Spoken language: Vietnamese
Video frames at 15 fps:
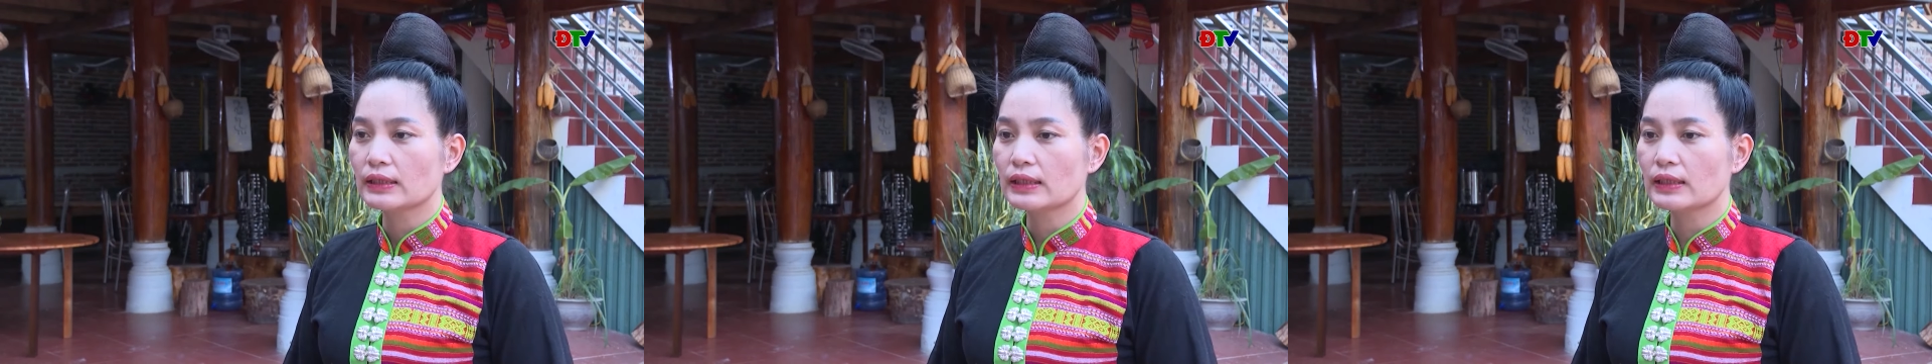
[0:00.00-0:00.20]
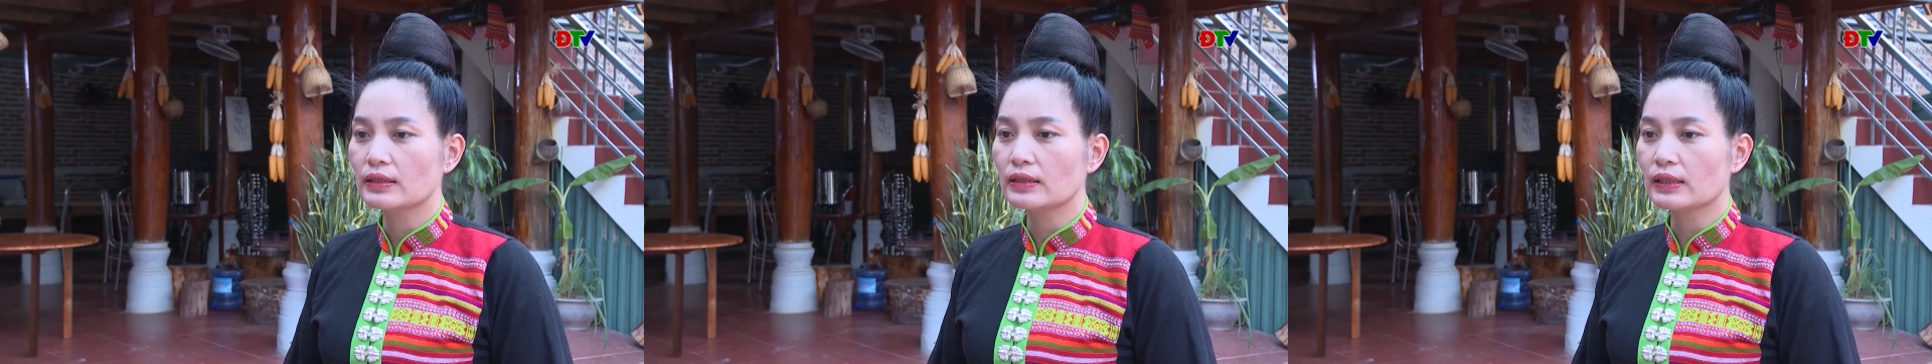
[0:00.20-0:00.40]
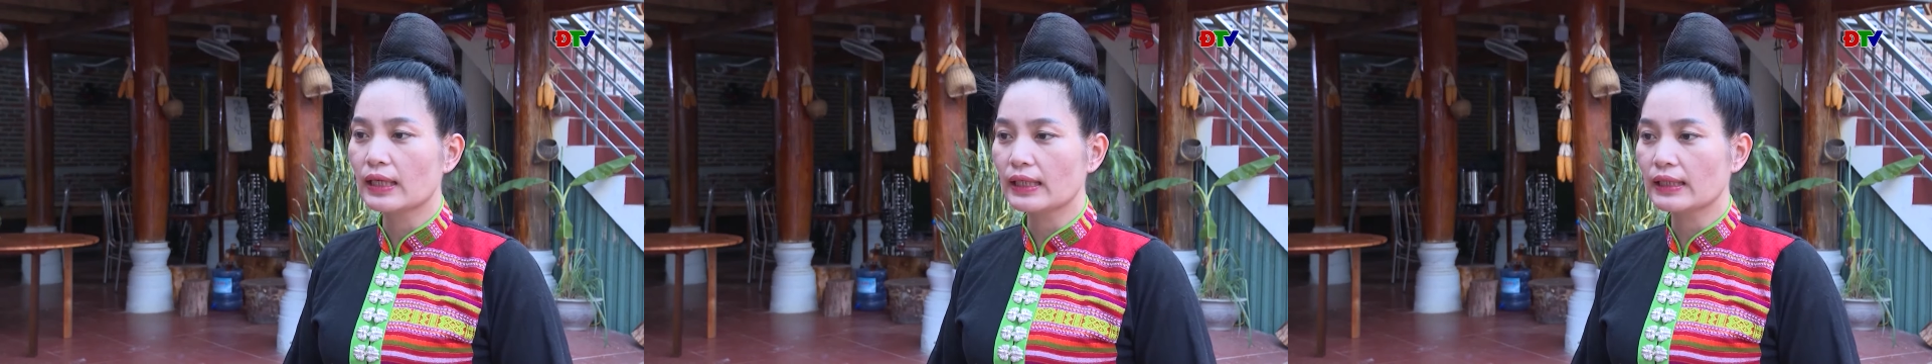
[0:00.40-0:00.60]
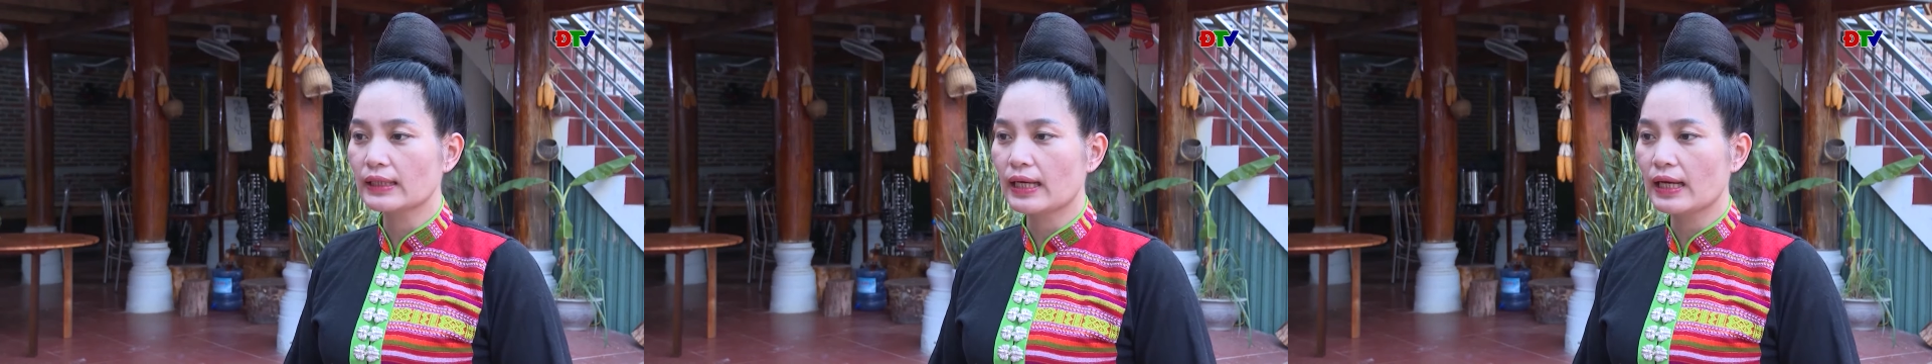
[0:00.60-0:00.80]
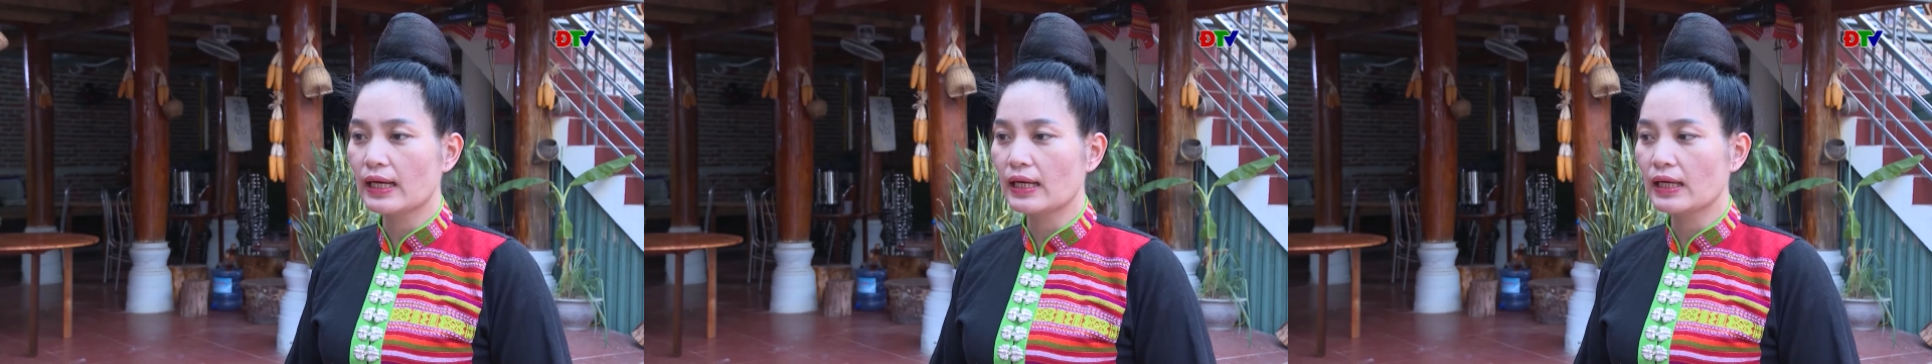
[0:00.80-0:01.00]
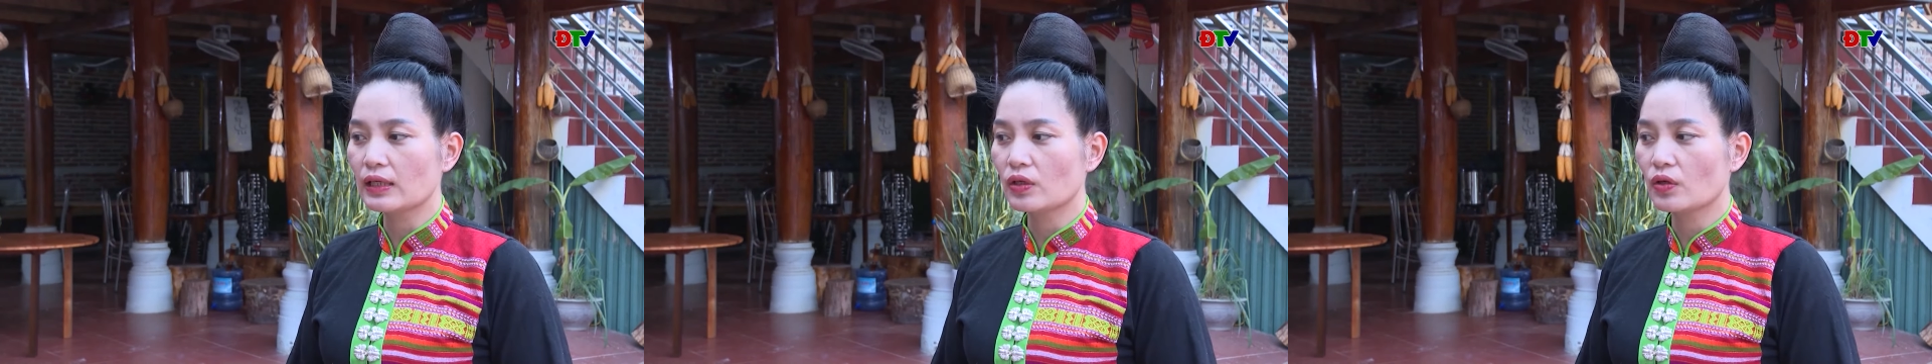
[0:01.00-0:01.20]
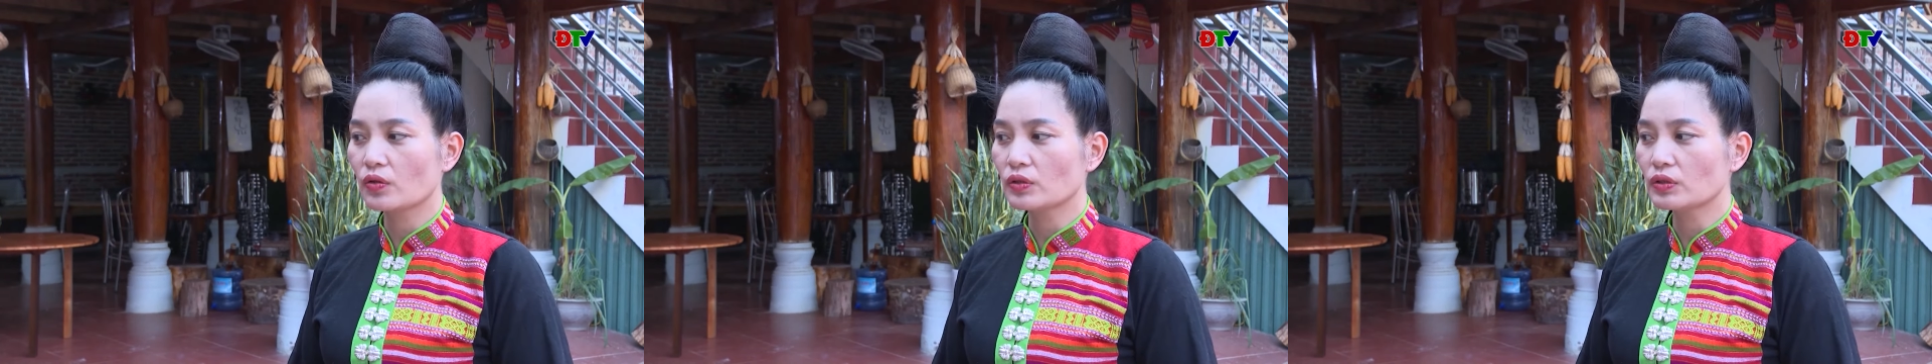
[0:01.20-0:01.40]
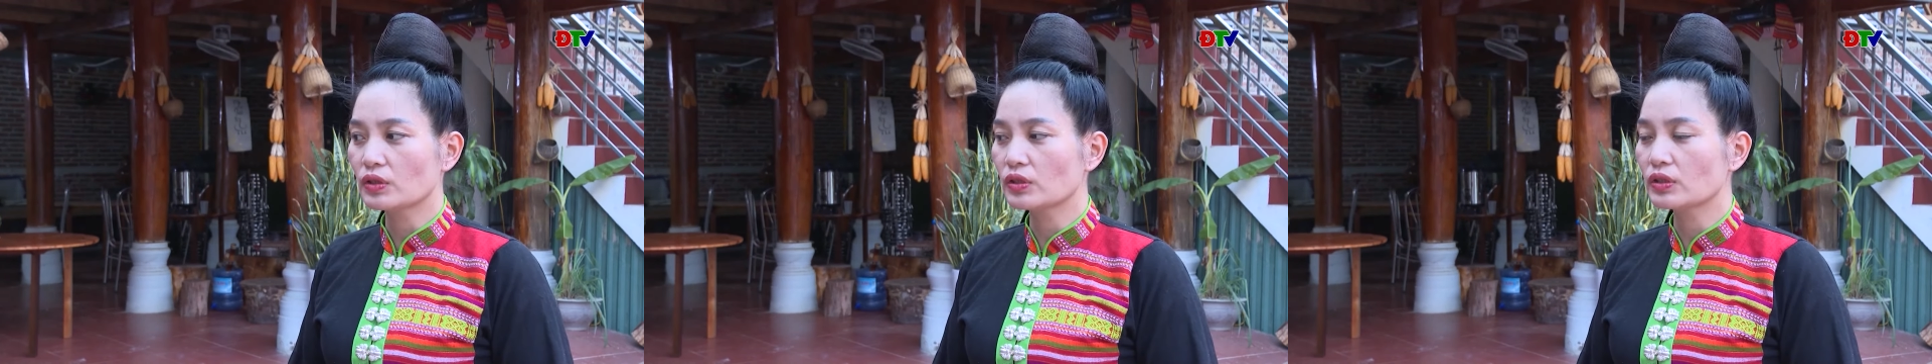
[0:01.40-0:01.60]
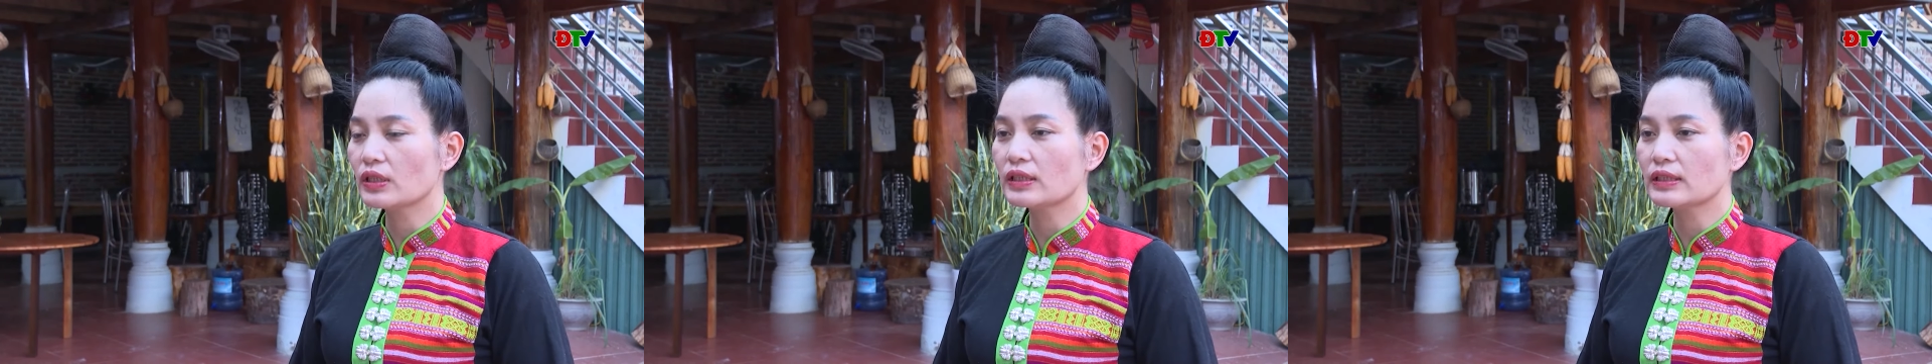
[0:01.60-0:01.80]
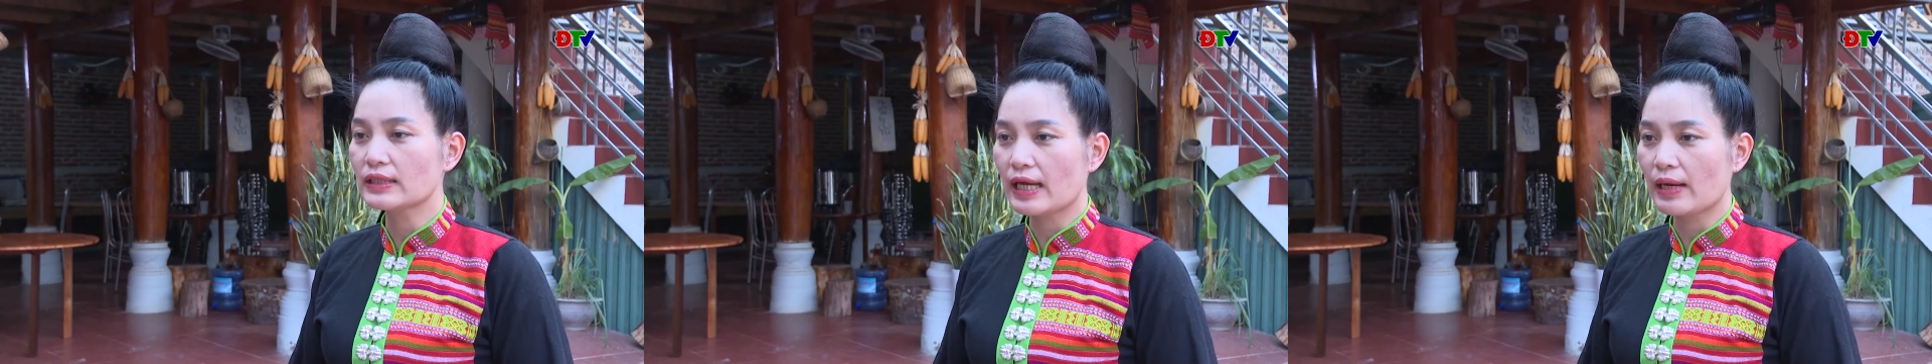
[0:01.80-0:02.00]
thì lượng khách đã có sự
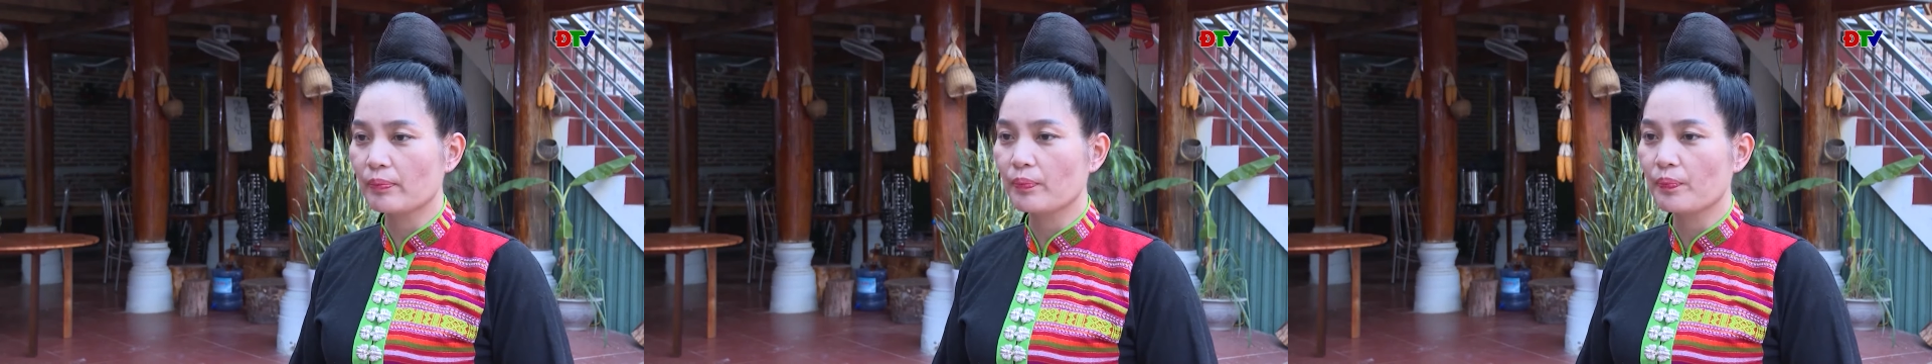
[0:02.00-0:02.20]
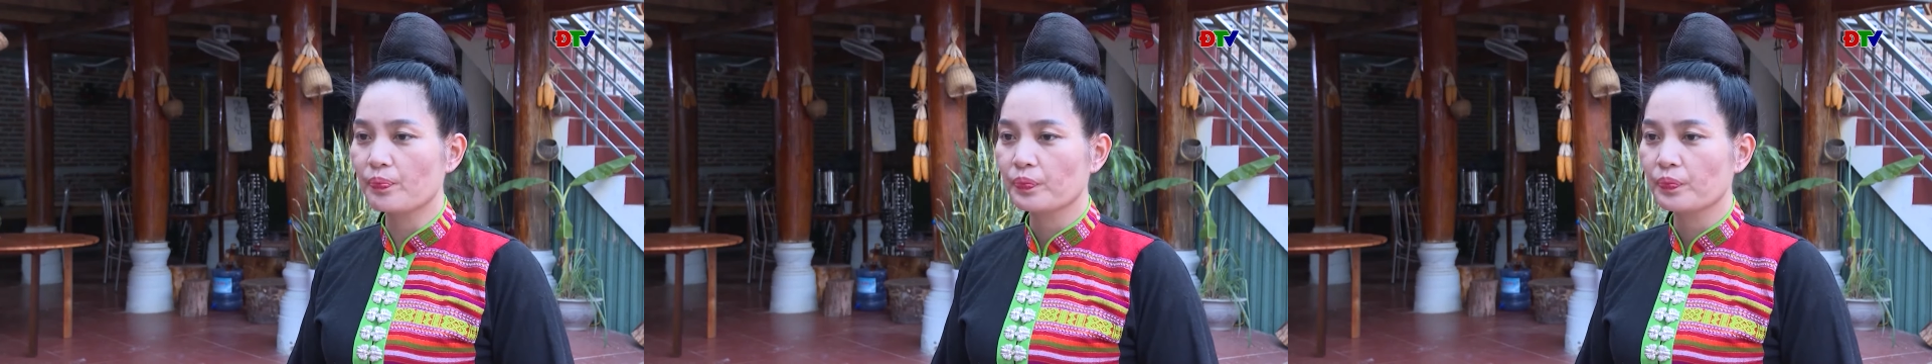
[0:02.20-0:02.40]
thêm giảm.